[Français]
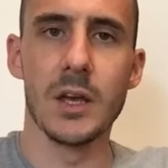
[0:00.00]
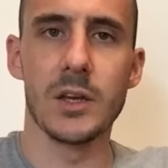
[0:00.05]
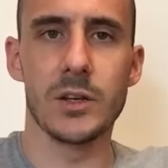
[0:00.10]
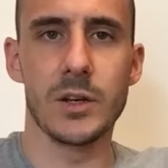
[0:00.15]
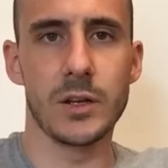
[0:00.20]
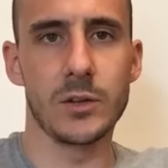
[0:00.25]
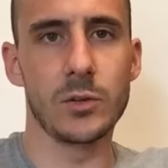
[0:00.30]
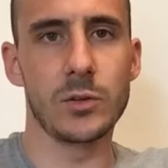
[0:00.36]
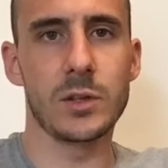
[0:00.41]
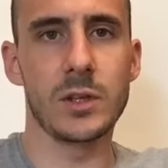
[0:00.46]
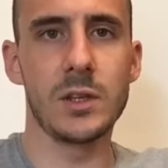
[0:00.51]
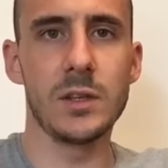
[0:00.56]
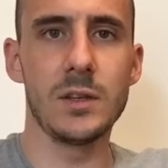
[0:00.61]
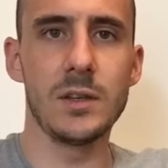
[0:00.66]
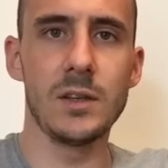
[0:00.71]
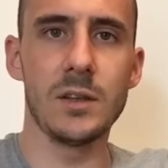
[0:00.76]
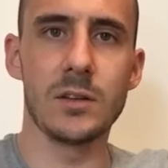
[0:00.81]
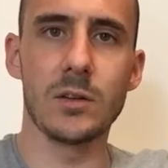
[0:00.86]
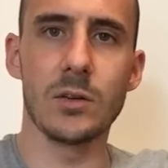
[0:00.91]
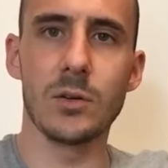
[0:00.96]
Il y en a d'autres qui
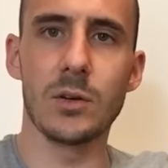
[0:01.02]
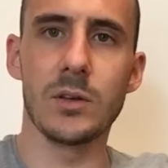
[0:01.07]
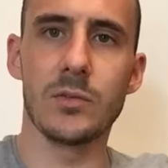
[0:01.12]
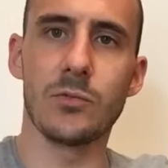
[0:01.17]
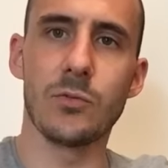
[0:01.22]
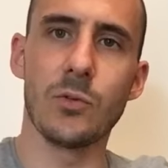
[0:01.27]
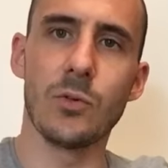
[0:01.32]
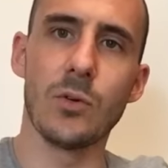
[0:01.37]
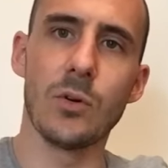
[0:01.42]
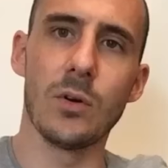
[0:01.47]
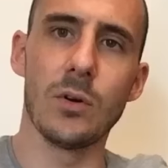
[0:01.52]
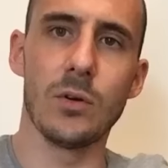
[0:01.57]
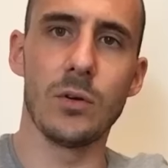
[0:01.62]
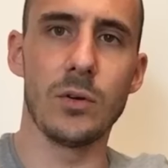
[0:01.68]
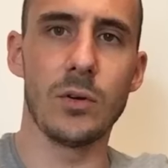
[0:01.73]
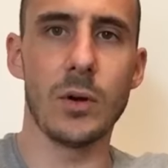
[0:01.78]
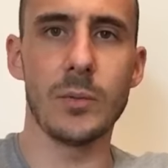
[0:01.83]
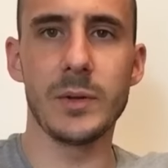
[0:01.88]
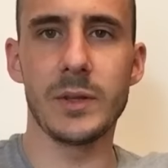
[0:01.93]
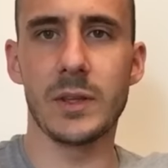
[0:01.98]
disent euh, il faut
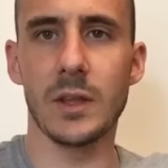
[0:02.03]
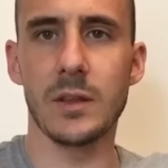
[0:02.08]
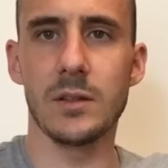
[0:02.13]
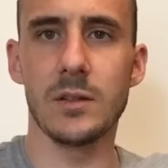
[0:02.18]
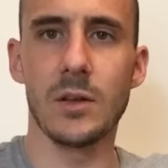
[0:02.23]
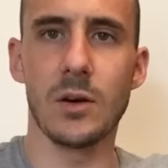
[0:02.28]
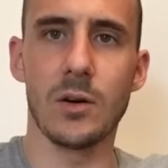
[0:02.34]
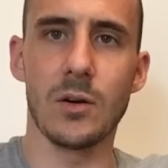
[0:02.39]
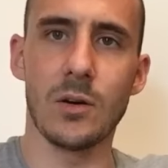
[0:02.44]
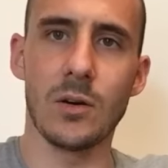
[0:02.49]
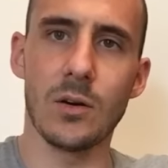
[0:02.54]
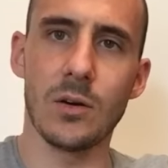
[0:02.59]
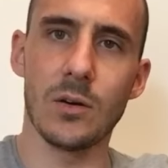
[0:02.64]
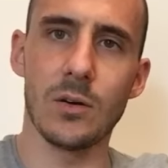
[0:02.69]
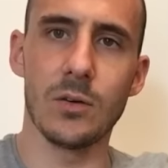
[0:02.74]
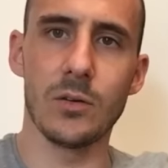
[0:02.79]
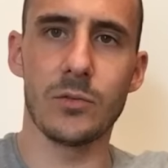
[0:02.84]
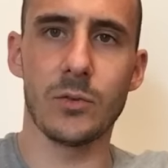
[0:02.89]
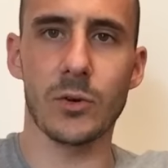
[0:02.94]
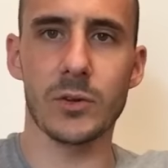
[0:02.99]
euh, habiter
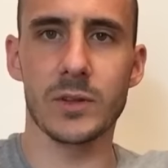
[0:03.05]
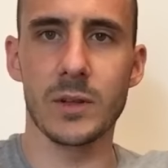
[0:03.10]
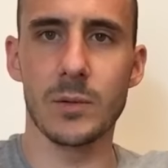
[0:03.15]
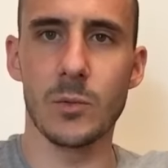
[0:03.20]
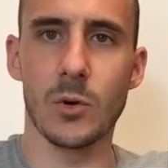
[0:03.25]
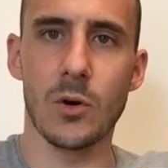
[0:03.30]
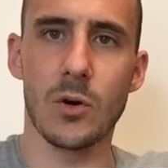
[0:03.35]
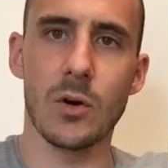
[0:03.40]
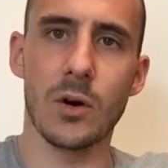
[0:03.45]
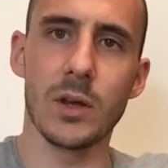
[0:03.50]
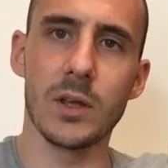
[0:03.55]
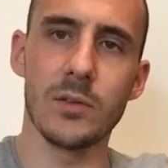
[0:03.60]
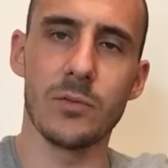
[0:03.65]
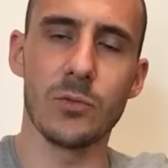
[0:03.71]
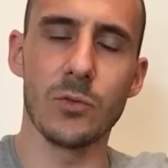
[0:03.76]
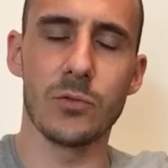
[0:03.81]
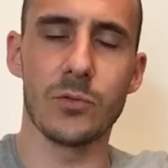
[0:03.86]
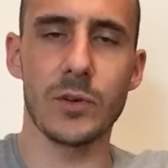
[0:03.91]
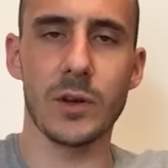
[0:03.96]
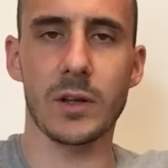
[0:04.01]
dedans forcément, il
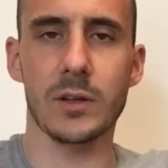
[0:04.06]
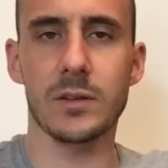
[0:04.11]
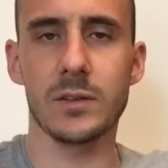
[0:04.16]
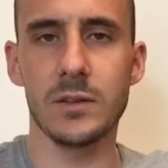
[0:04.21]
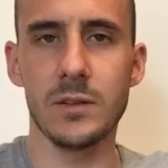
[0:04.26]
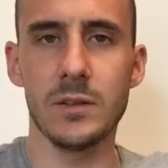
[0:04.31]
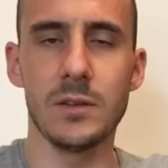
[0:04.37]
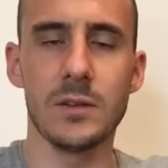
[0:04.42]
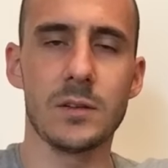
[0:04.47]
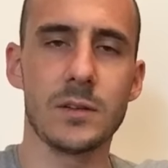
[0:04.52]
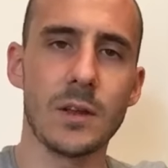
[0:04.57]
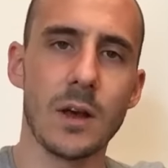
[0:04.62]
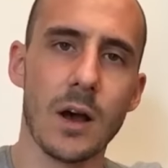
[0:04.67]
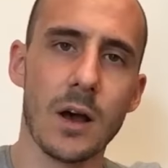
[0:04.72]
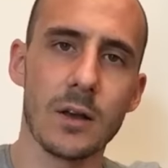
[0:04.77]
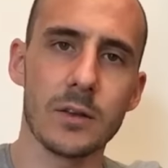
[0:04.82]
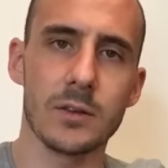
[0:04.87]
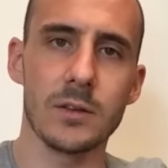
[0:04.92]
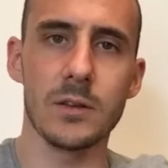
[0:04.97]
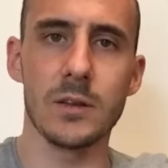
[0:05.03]
faut faire ci,
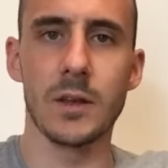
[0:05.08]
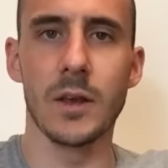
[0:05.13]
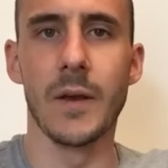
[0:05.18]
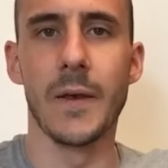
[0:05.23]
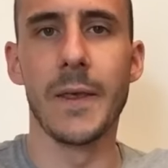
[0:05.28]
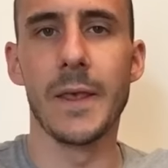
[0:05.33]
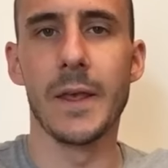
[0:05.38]
ça, ci.